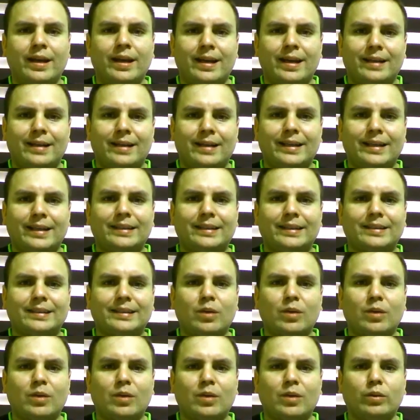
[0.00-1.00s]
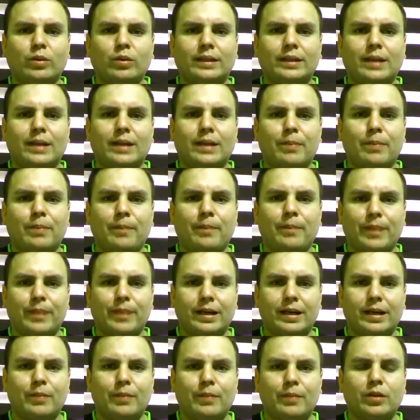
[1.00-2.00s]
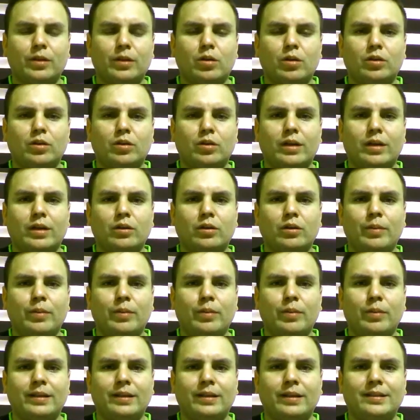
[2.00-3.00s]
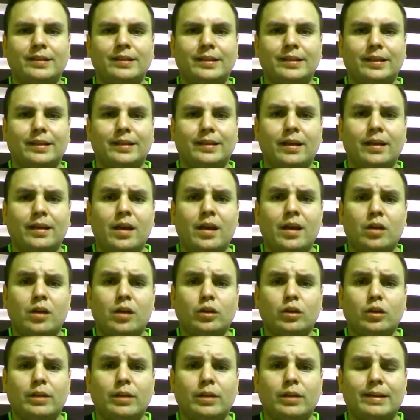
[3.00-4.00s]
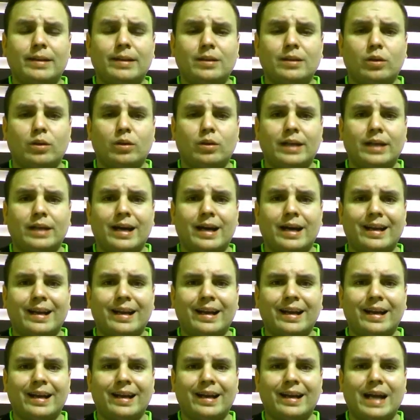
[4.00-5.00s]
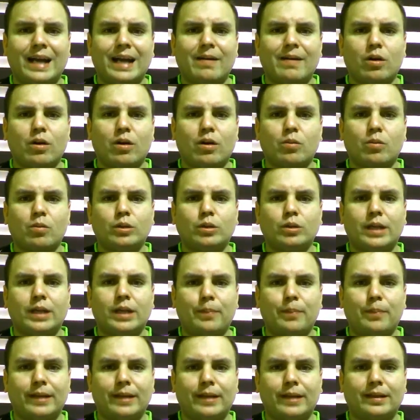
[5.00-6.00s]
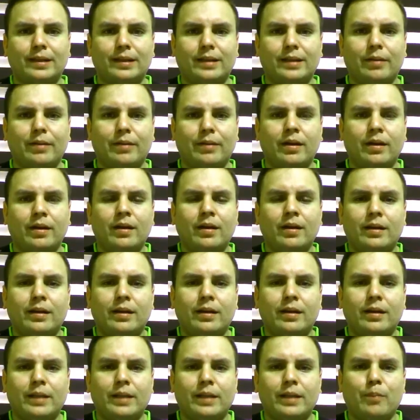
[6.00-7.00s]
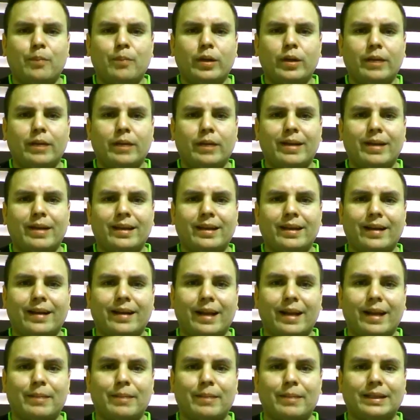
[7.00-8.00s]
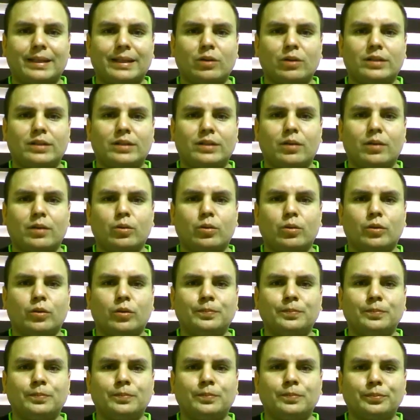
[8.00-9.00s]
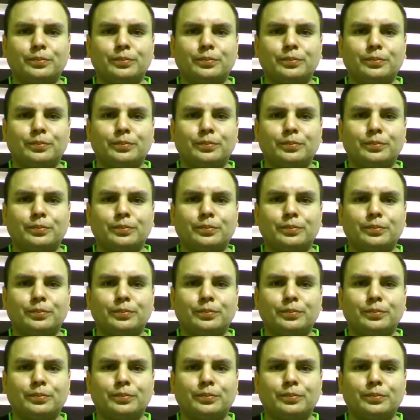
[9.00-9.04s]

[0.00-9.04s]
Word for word: de esta segunda etapa del Campeonato Ecuatoriano 2017, donde Barcelona arrancaba con mucha expectativa después de haber rematado segundo